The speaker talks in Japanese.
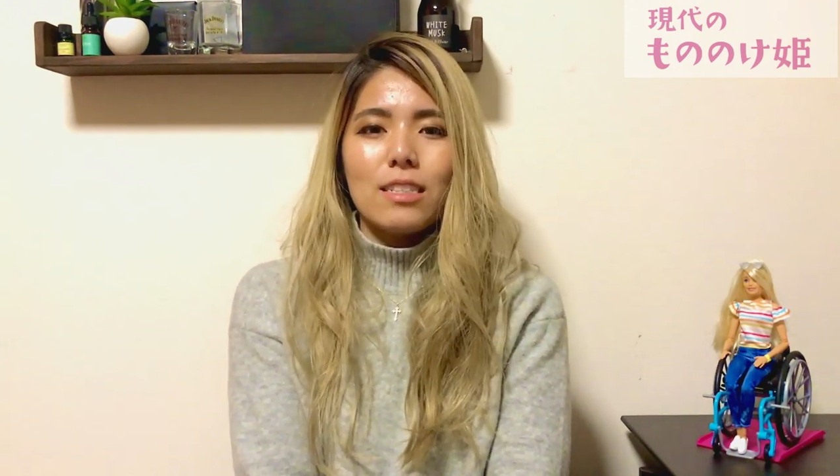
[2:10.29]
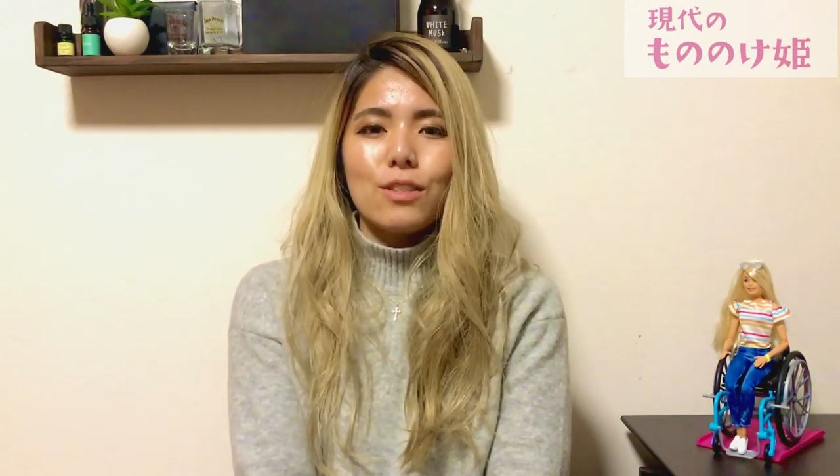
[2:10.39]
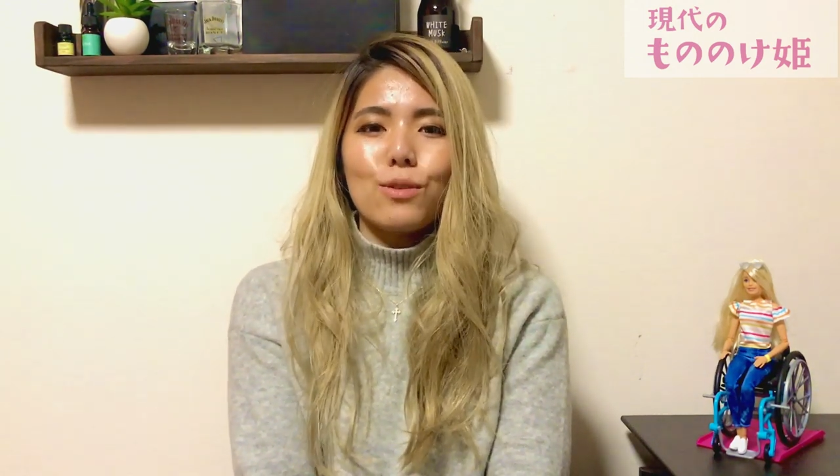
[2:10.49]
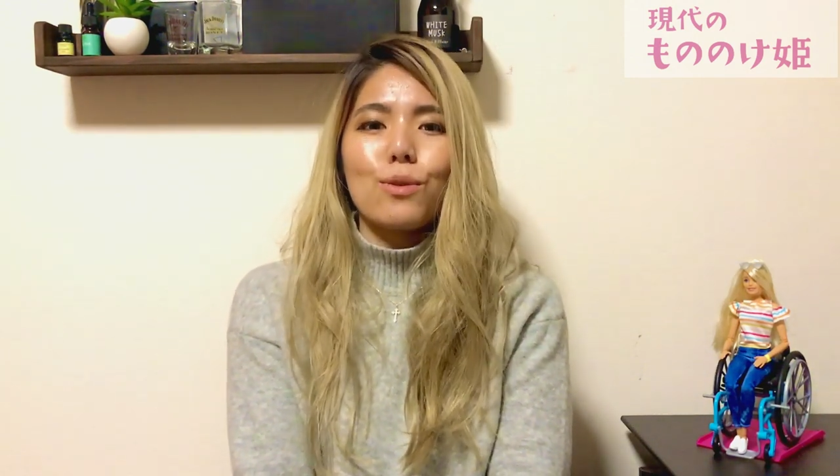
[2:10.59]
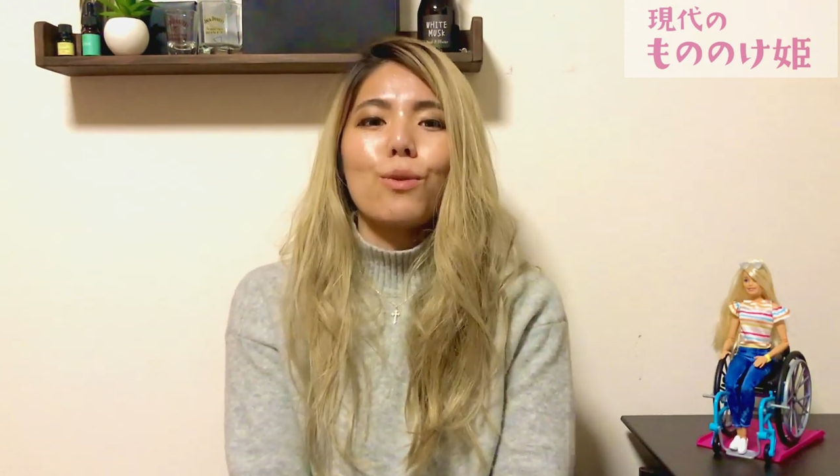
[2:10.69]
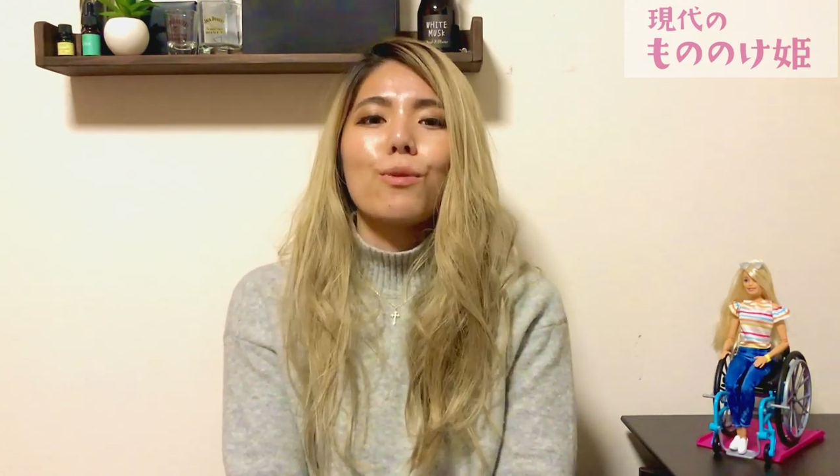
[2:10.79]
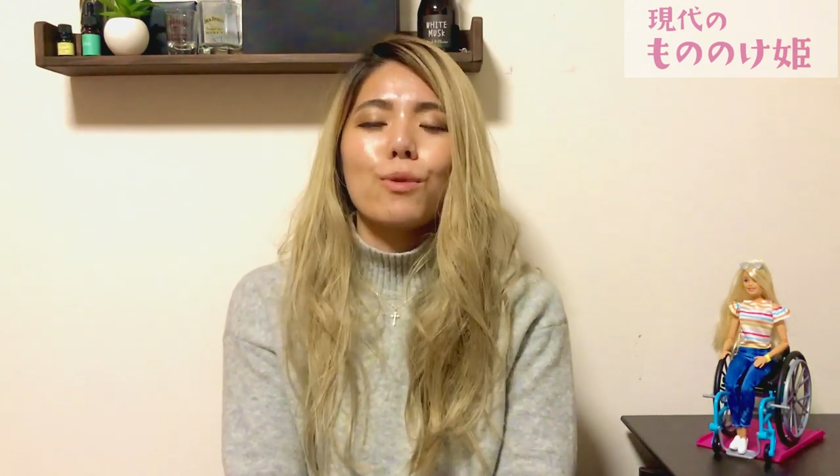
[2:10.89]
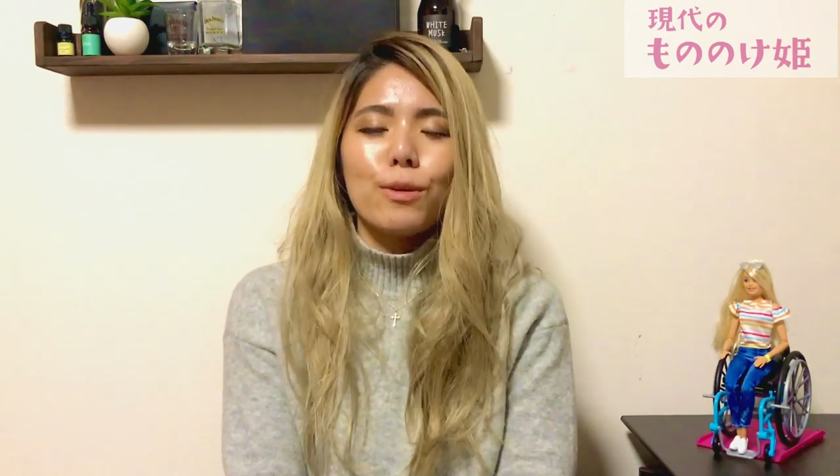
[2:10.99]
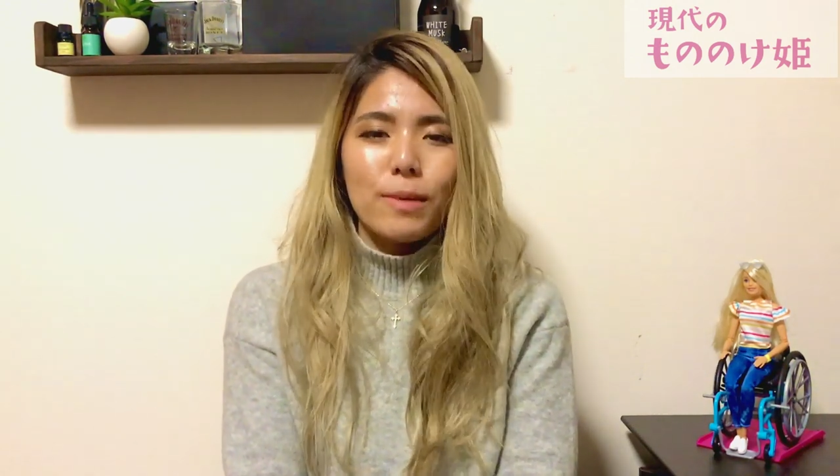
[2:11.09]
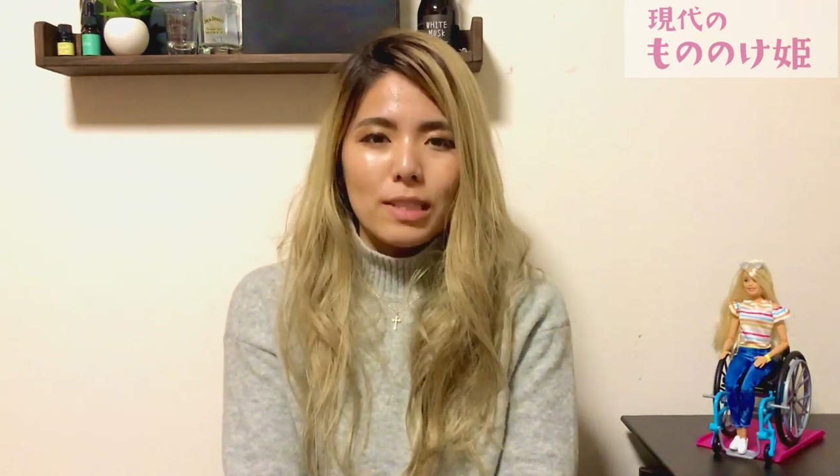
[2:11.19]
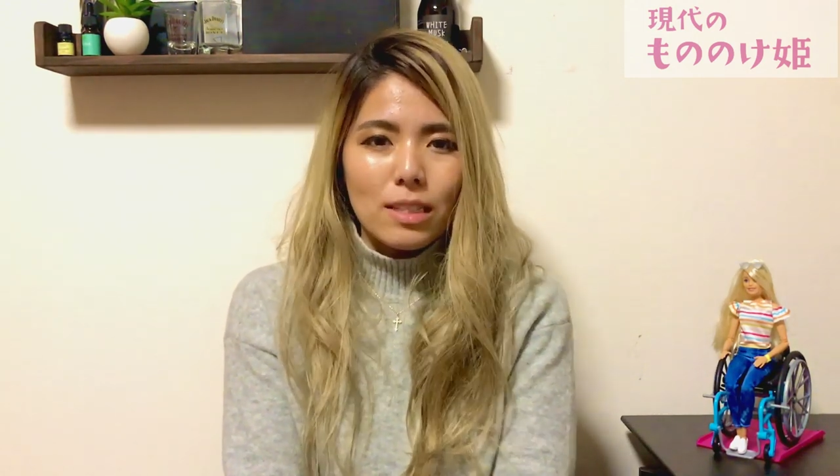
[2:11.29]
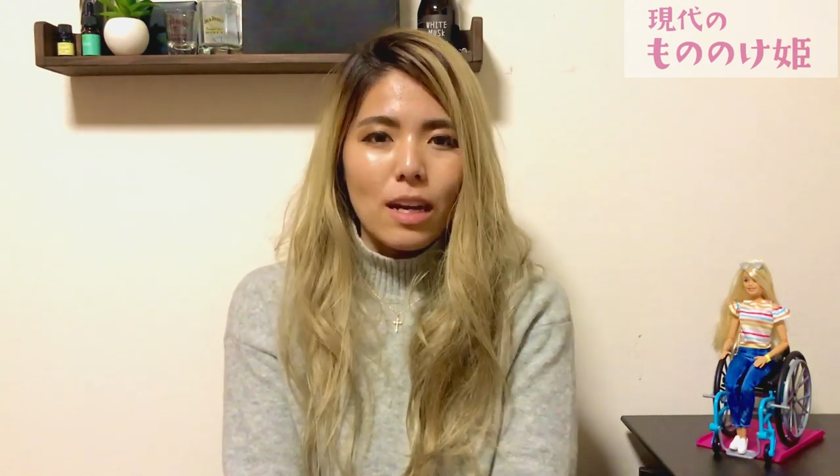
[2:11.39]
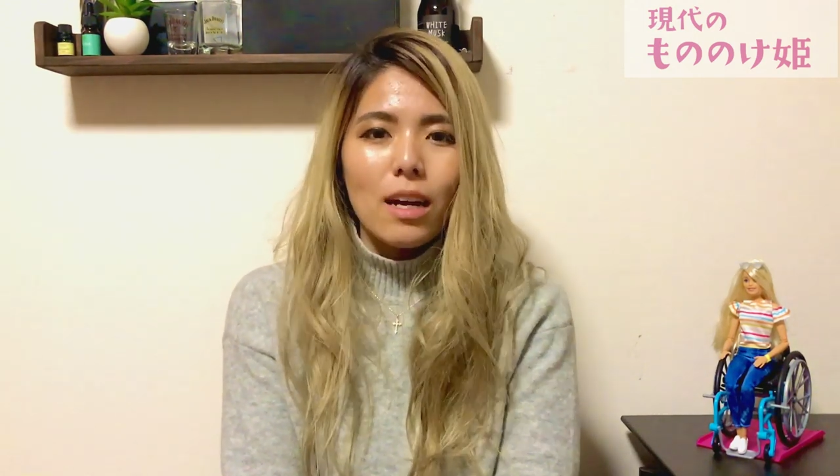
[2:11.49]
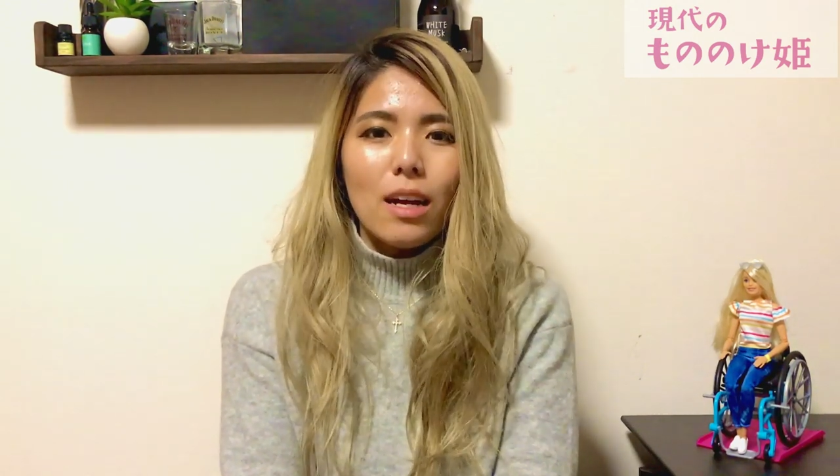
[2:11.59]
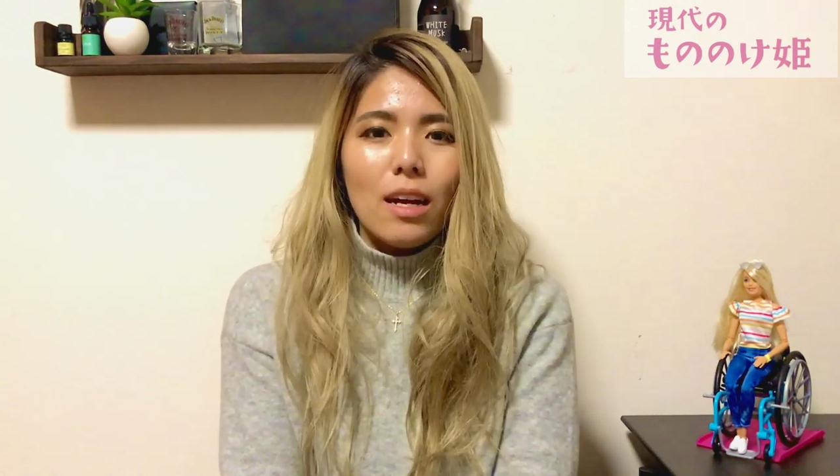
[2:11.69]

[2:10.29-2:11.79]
しようと思いました